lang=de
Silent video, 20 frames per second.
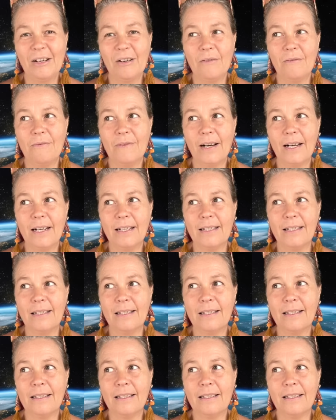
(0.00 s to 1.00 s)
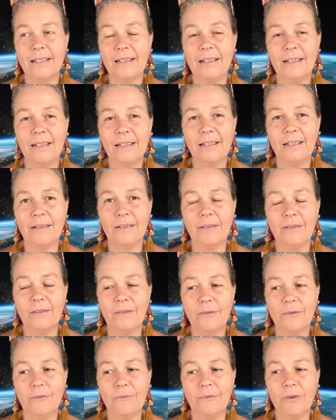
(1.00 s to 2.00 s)
was
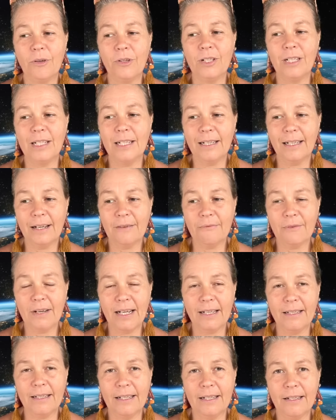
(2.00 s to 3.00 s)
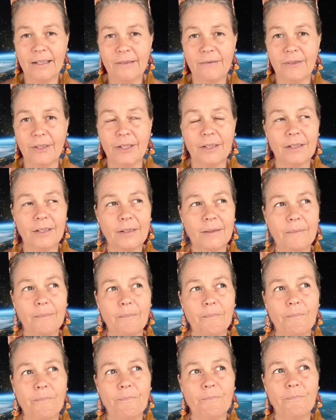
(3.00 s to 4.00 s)
von dir reflektiert wird.
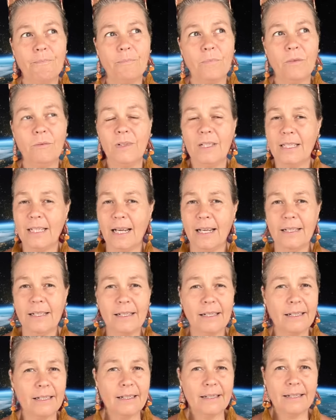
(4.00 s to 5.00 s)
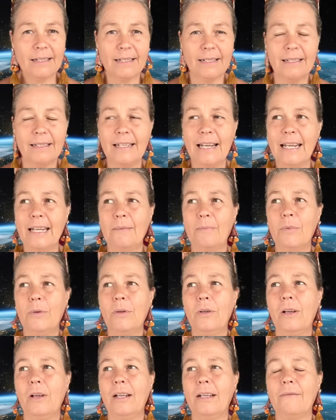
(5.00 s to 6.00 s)
Was anderes ist nicht
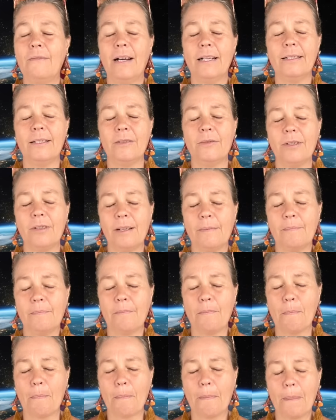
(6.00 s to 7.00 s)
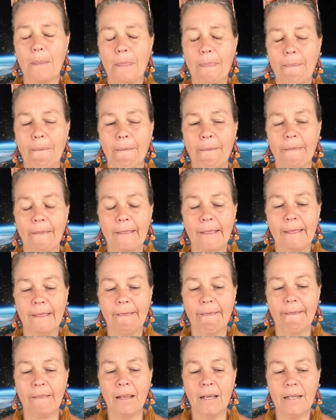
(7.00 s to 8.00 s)
möglich wahrzunehmen.
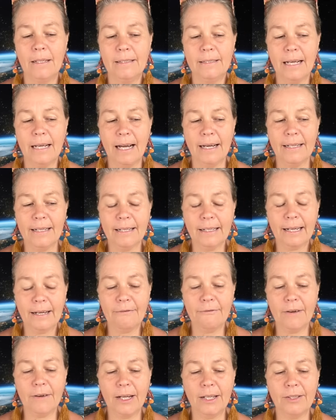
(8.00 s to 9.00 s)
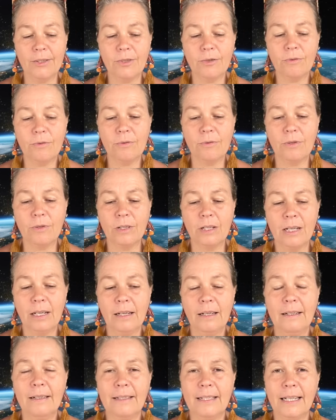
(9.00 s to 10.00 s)
Deine Reflexion
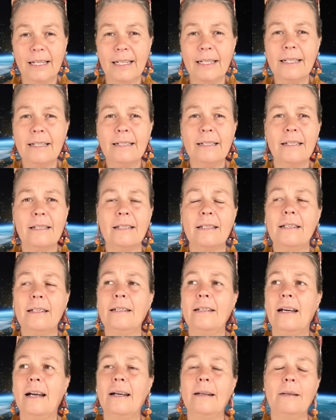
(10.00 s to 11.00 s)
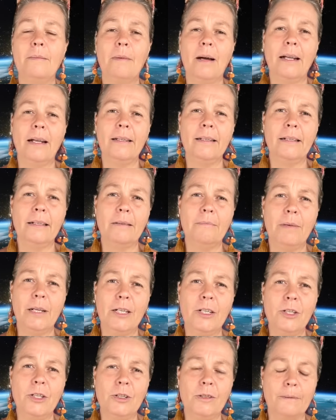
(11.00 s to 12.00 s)
zeigt sich in einem anderen
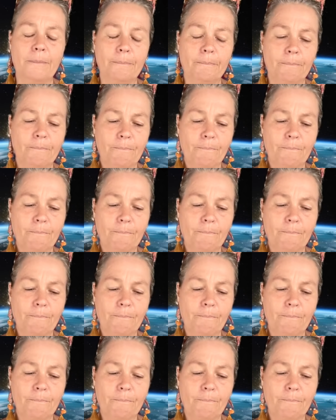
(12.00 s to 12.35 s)
Menschen.